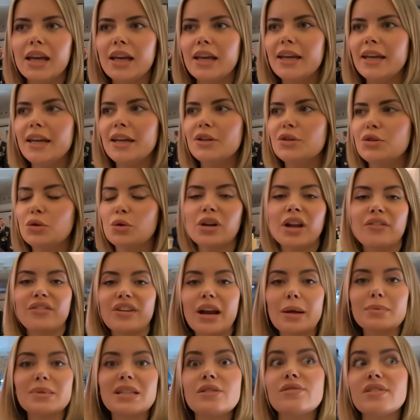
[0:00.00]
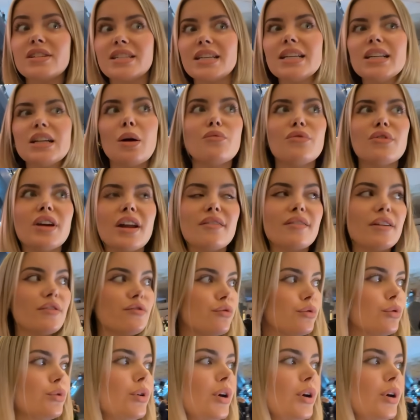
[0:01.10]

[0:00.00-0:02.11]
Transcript: et du coup, on a fait la petite visite, comme vous l'avez vu.